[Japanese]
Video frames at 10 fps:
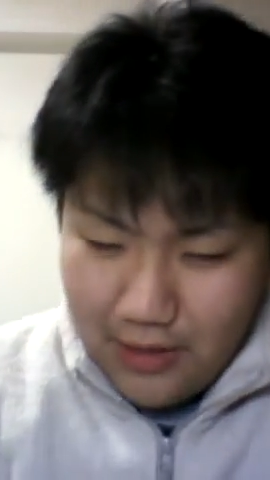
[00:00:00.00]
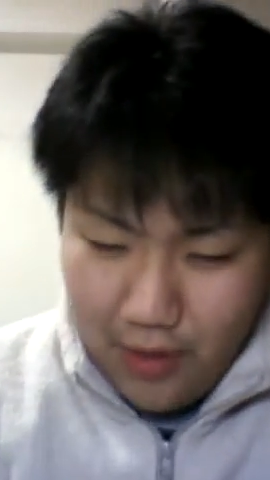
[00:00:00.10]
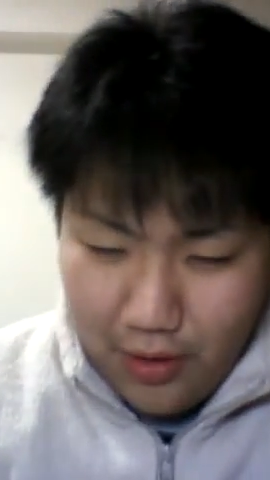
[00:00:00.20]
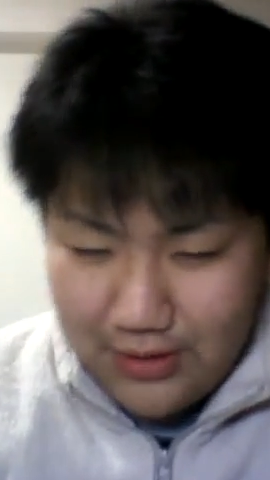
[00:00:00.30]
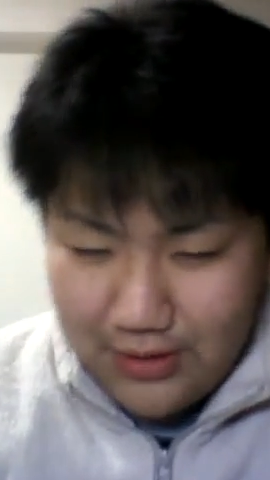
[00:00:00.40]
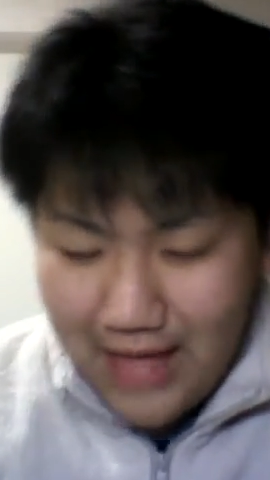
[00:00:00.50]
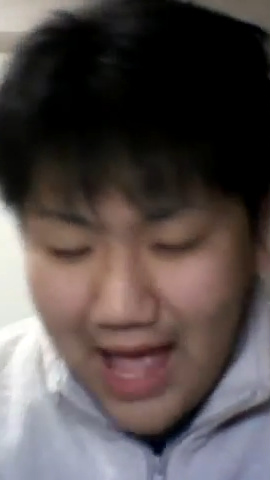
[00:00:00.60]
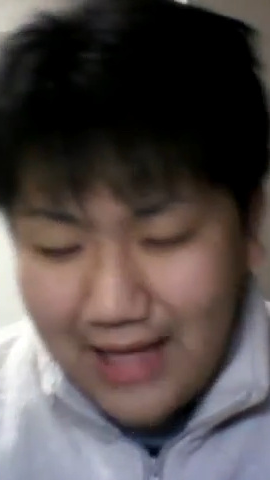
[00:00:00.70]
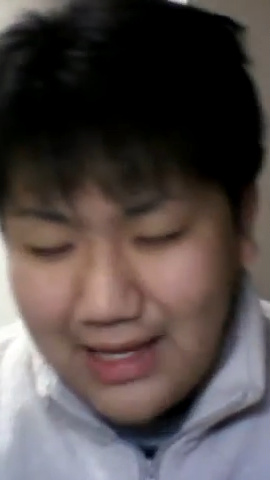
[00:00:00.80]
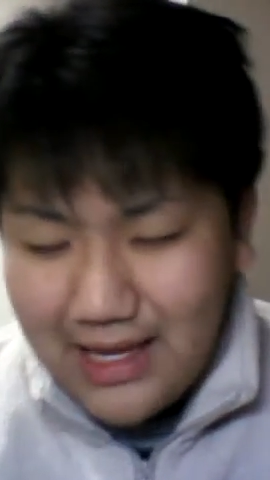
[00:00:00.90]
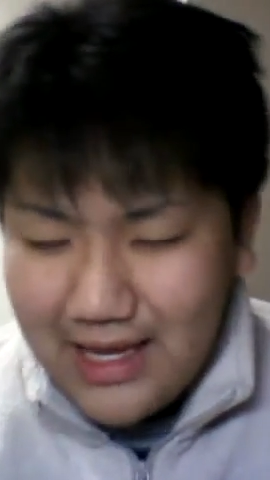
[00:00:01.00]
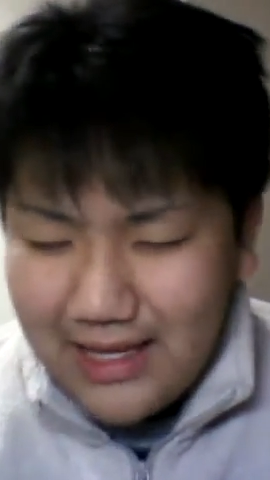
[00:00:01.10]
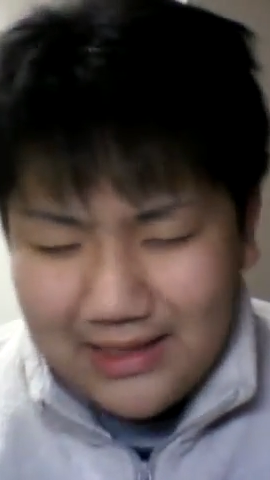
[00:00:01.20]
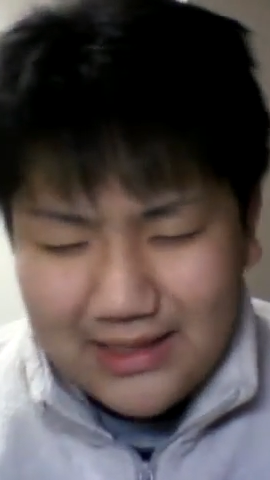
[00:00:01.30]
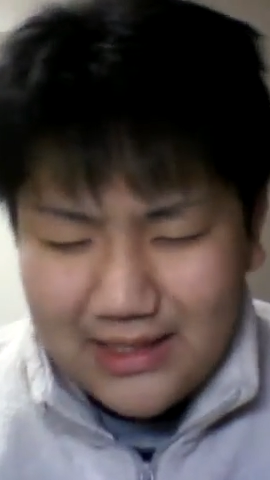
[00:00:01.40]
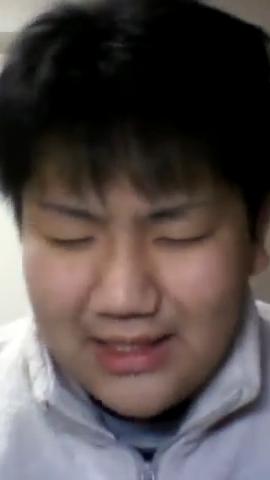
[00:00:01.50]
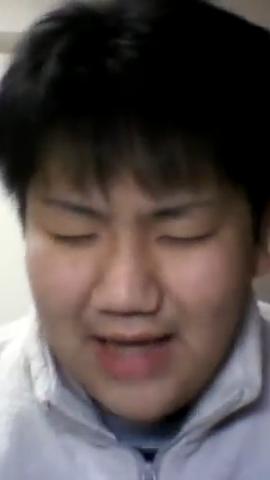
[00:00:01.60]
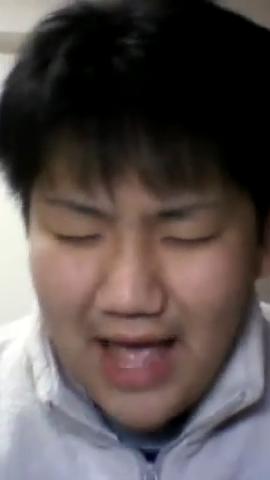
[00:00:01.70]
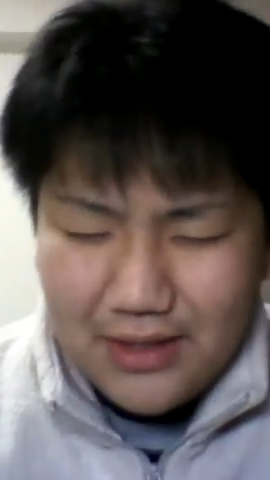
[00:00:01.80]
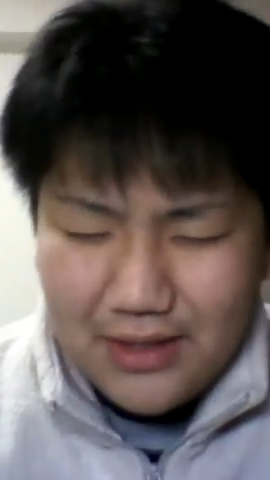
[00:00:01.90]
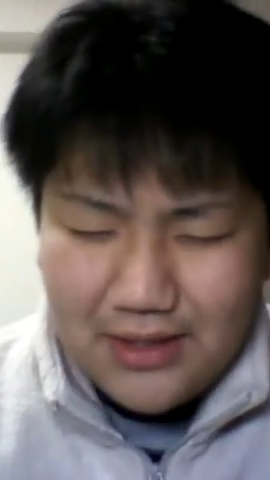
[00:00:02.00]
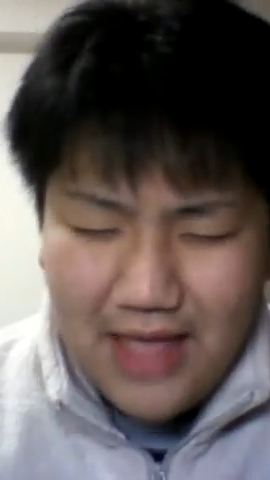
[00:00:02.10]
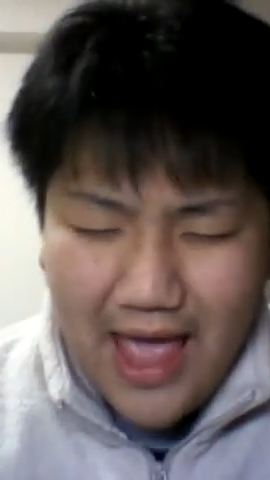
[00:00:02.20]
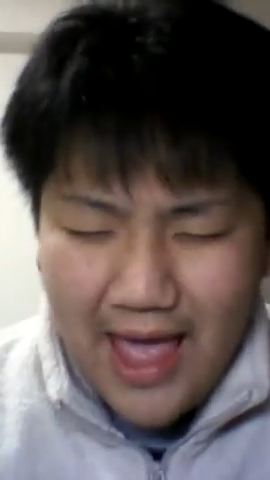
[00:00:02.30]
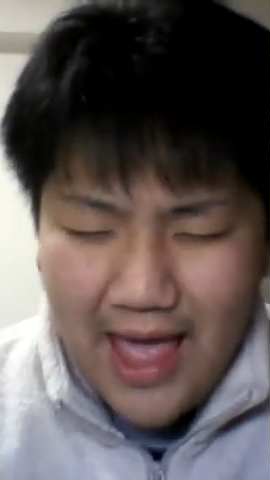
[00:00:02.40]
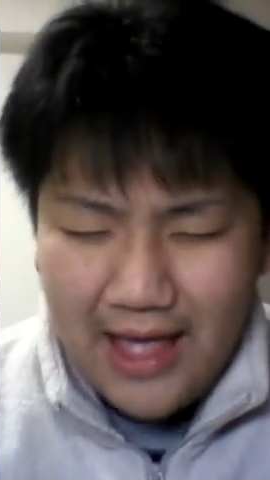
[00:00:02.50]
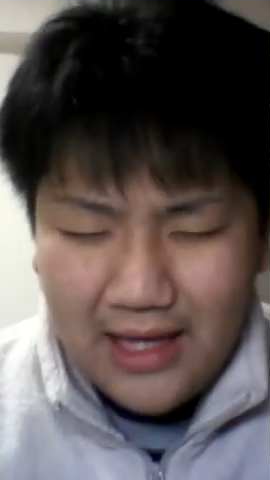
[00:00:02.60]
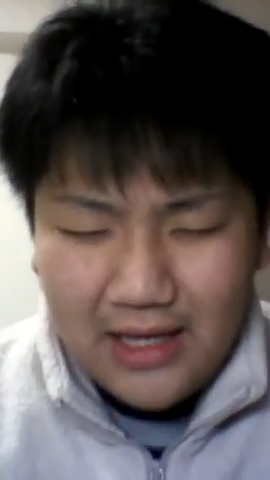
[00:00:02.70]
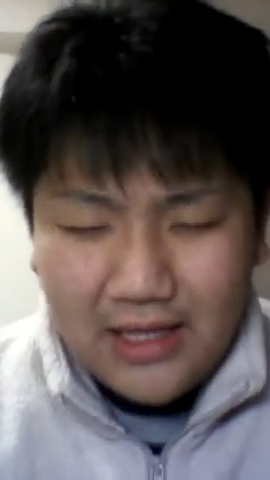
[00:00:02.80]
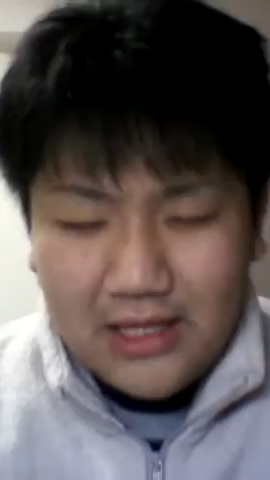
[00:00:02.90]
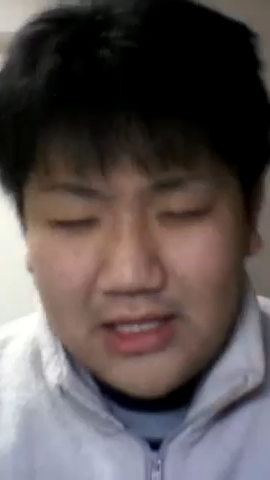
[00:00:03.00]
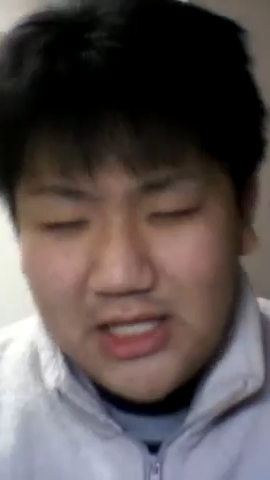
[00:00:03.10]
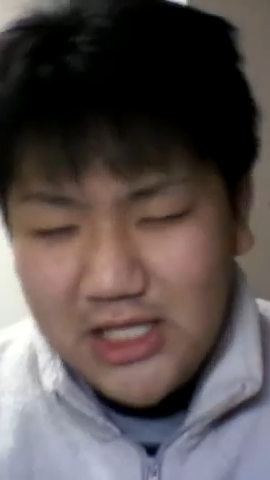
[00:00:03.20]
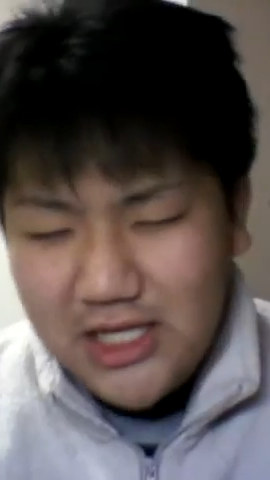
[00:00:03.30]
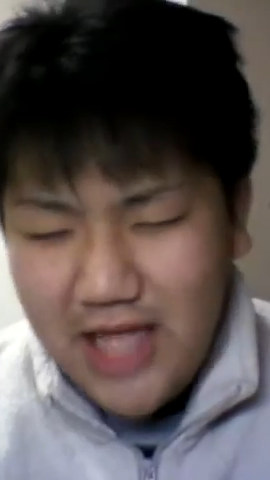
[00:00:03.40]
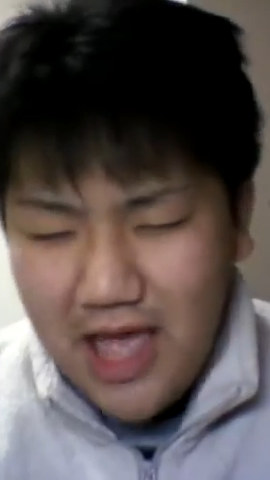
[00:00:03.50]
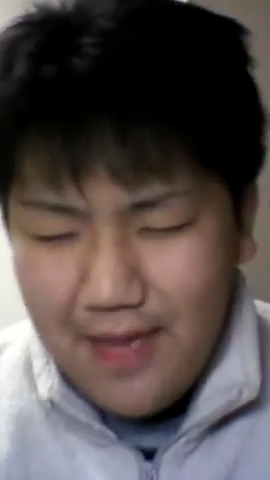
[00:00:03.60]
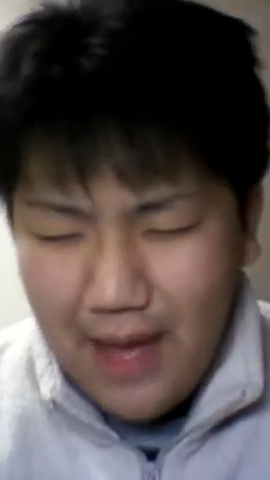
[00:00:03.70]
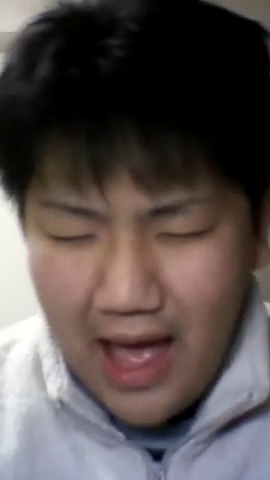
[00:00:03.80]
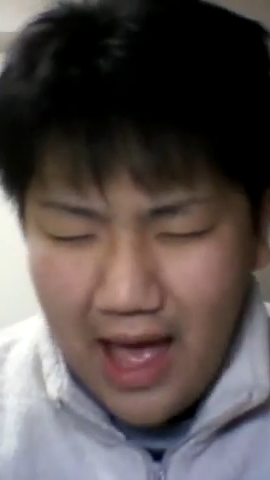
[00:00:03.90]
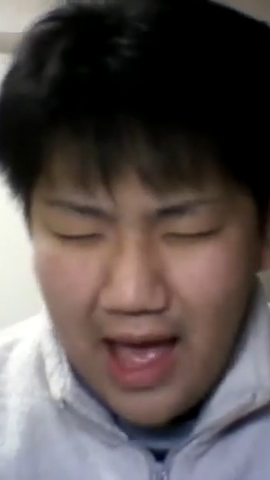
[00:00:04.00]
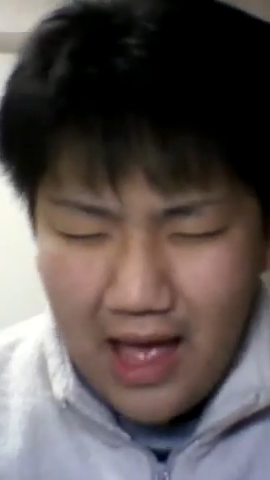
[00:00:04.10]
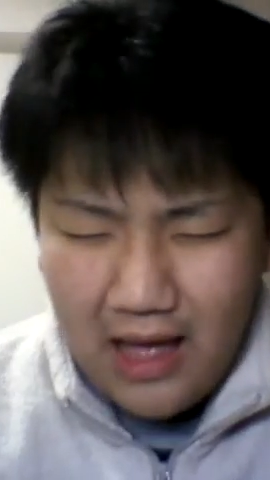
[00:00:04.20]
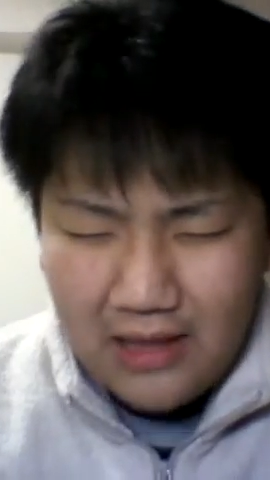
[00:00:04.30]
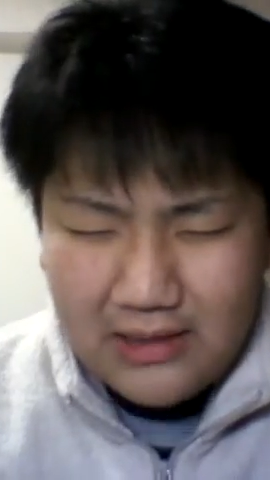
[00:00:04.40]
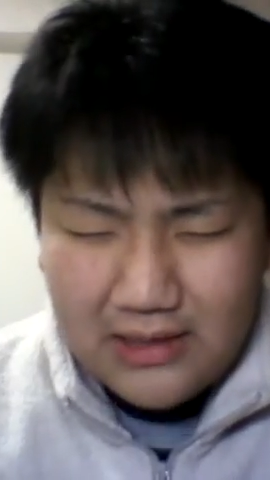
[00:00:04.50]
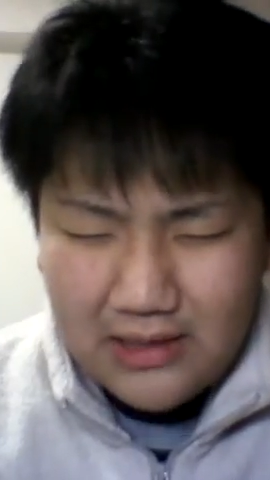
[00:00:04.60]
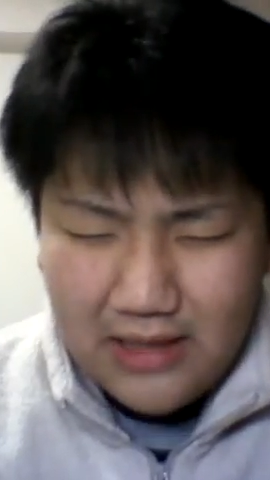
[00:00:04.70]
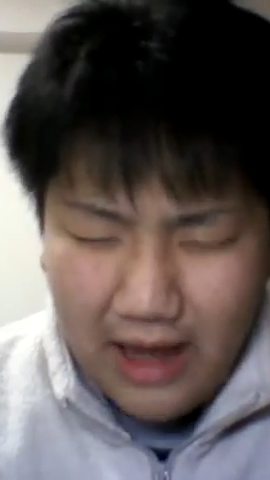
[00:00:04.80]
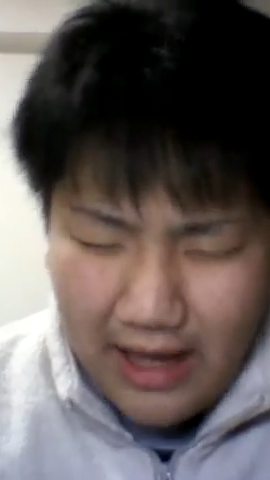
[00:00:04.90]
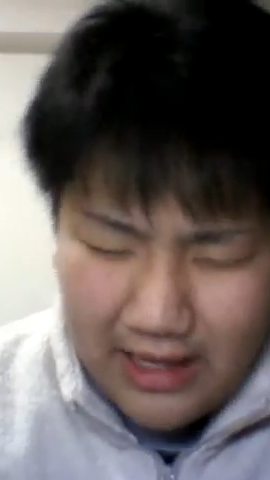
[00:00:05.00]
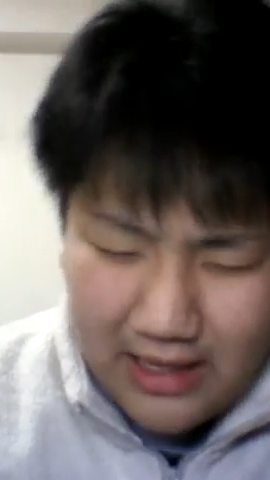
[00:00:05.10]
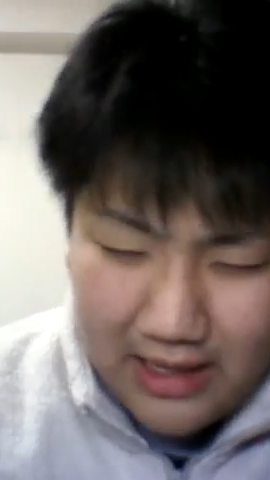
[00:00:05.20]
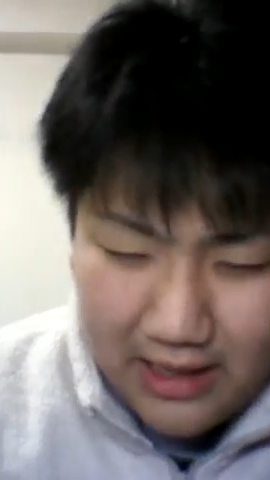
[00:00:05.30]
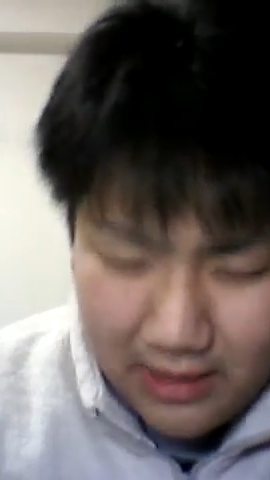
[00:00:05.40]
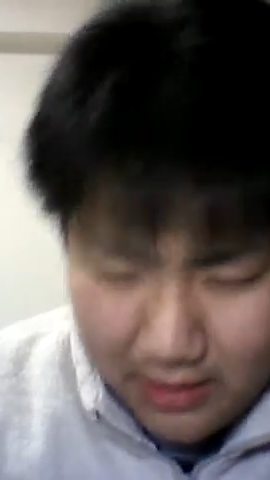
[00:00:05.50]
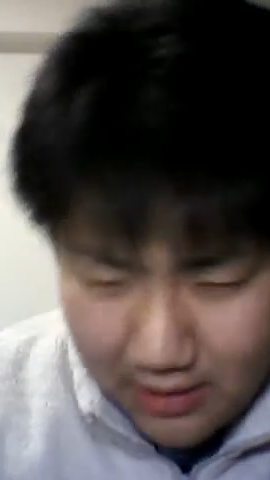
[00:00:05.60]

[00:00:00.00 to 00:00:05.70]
こんなに辛くて、死ねば辛い。